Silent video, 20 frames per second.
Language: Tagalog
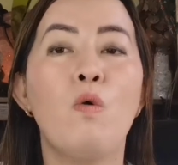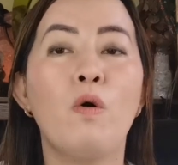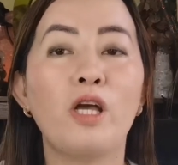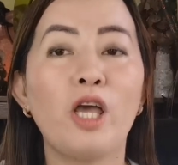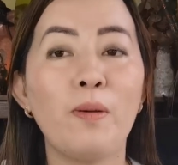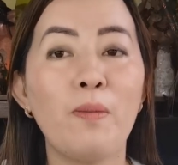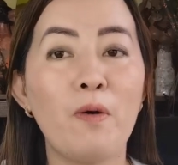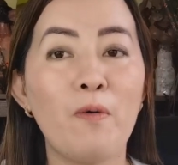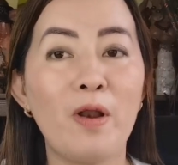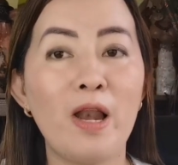
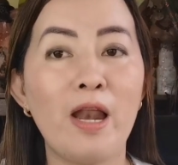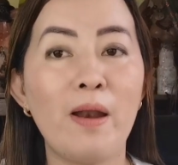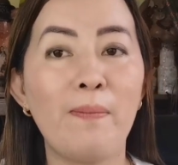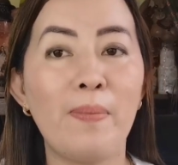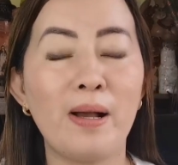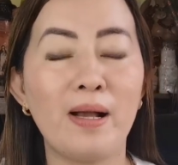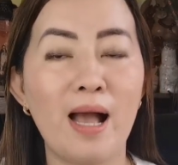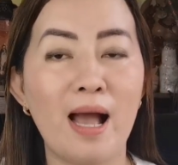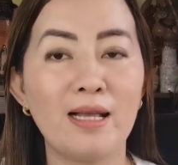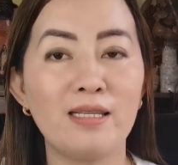Huwag kayong mawala
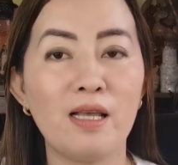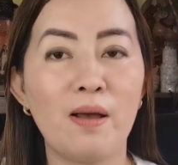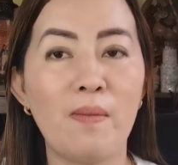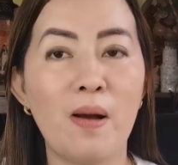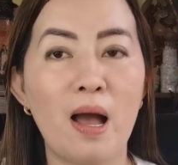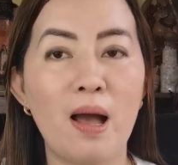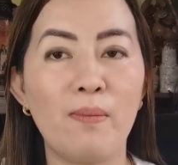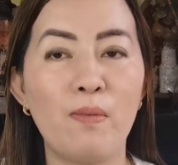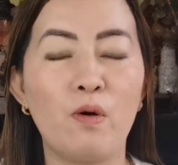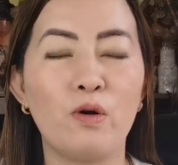ng pag-asa
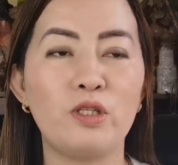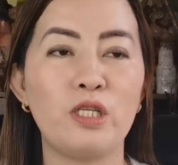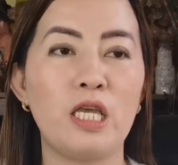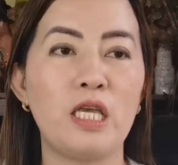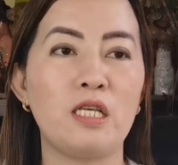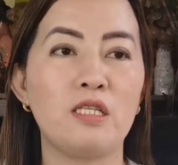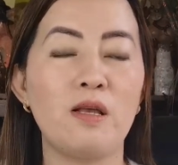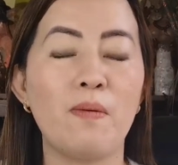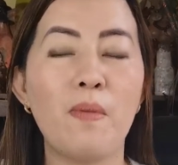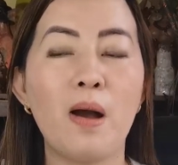mga
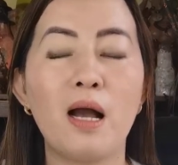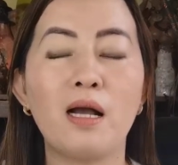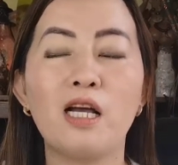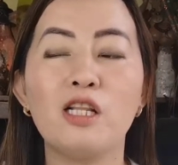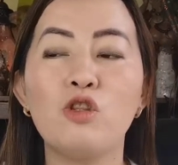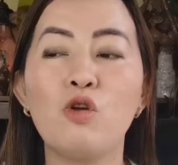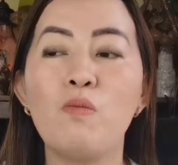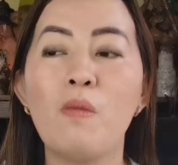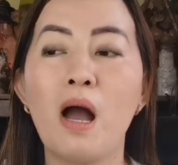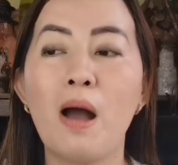bossing. Sa mga
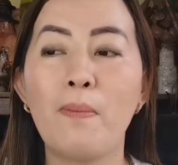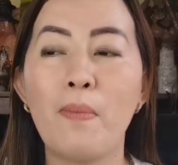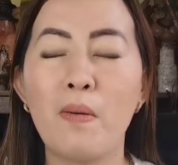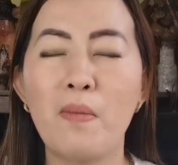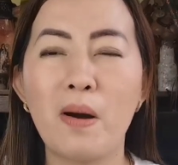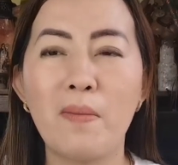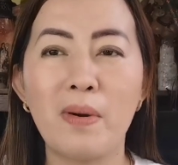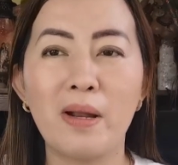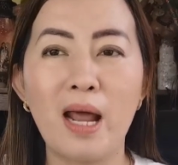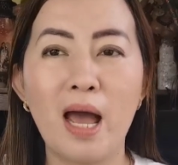gatong mga
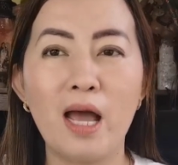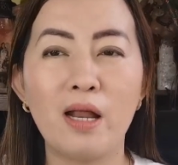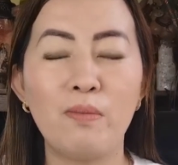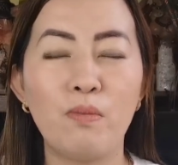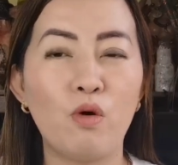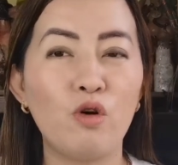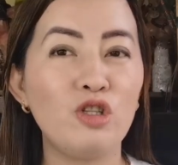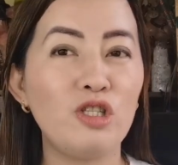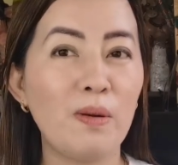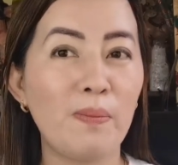
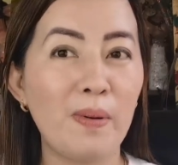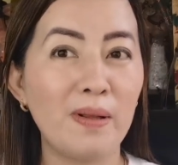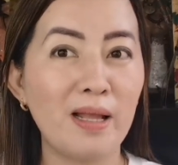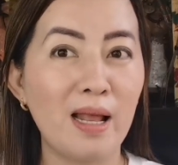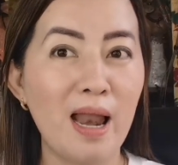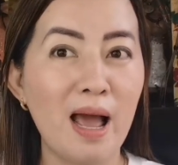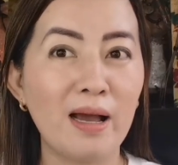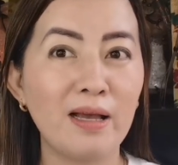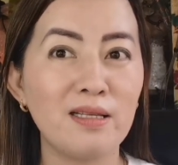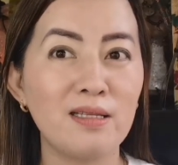pamamaraan, bukod sa
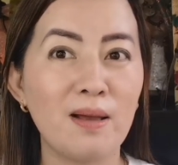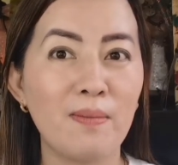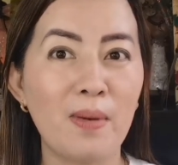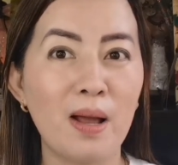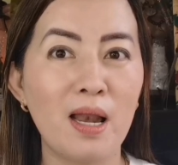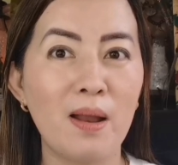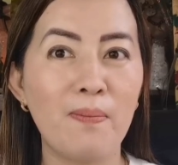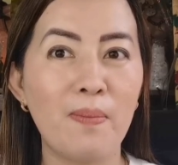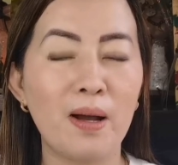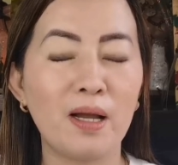panalangin sa
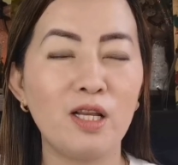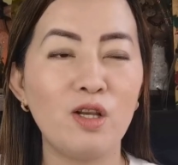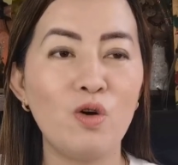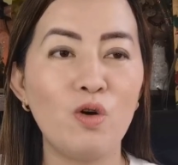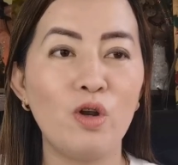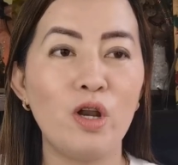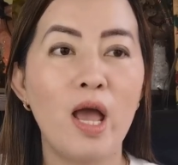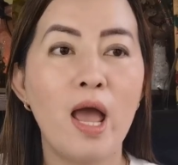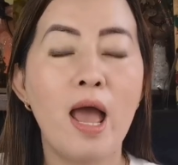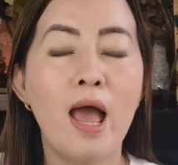mahal na
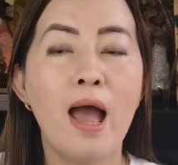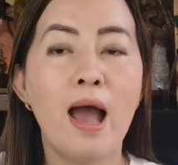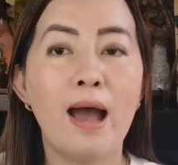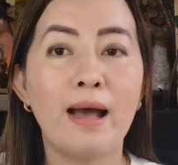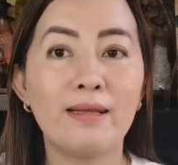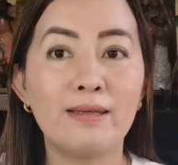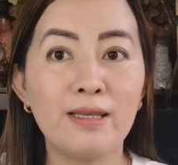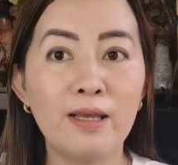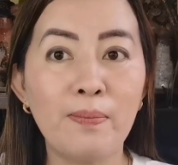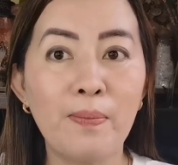Panginoon.
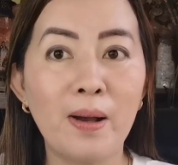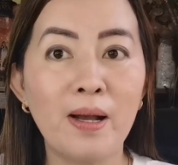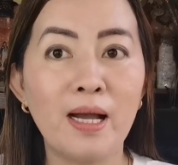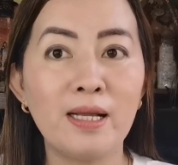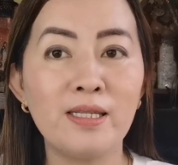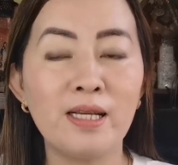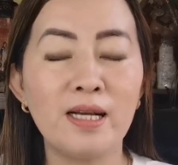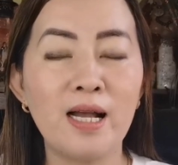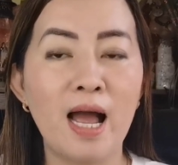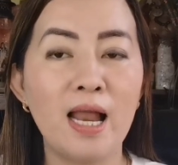At
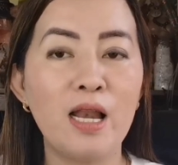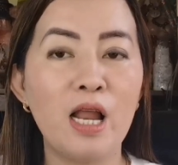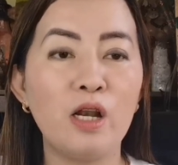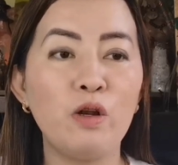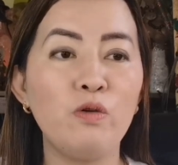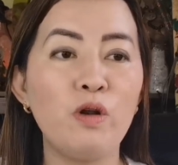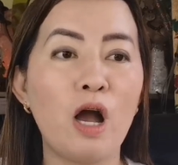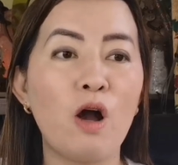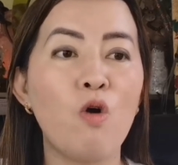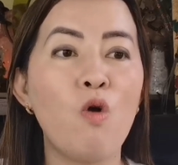sipag at syaga,
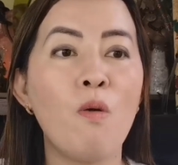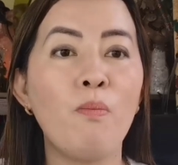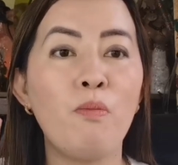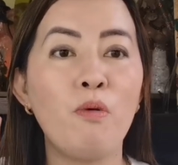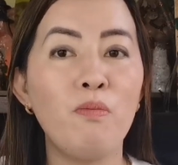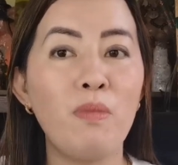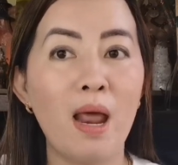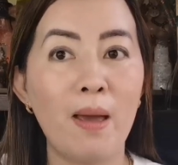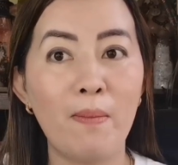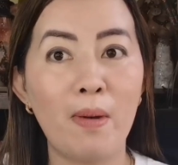lalo na kung ang
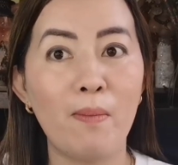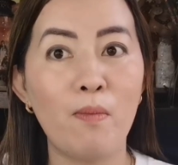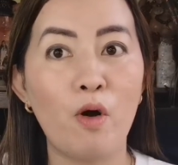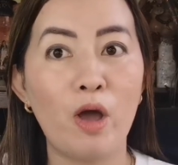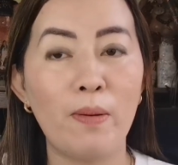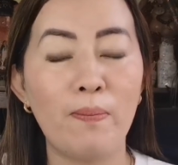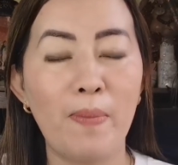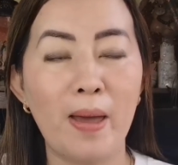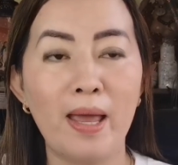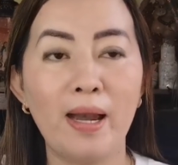problema
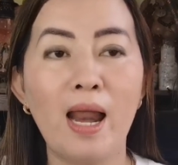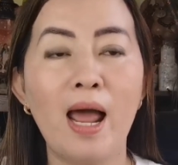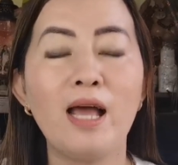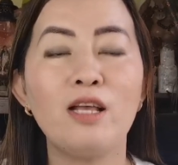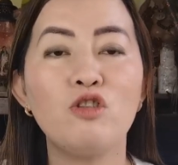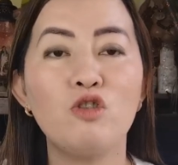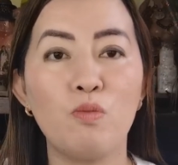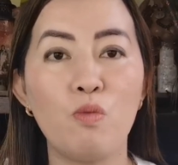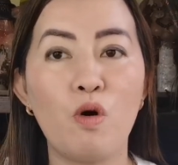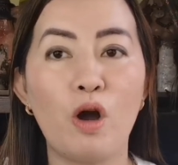mo ay
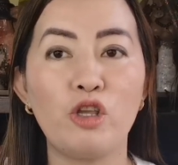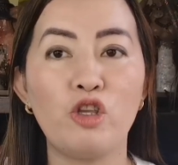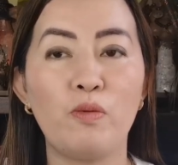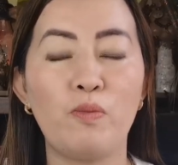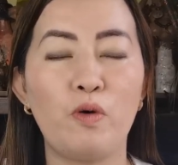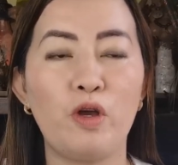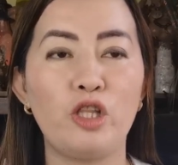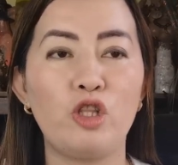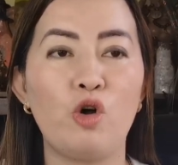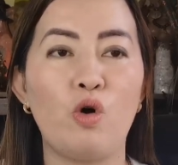pera, subukan
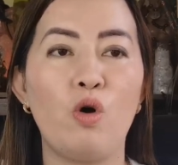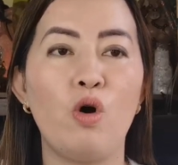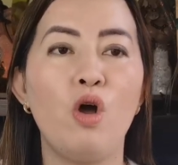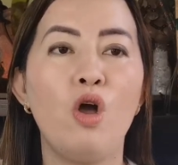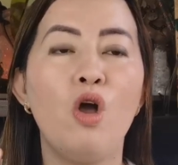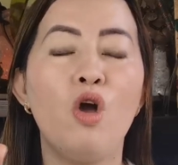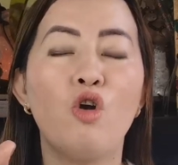niyo po ito.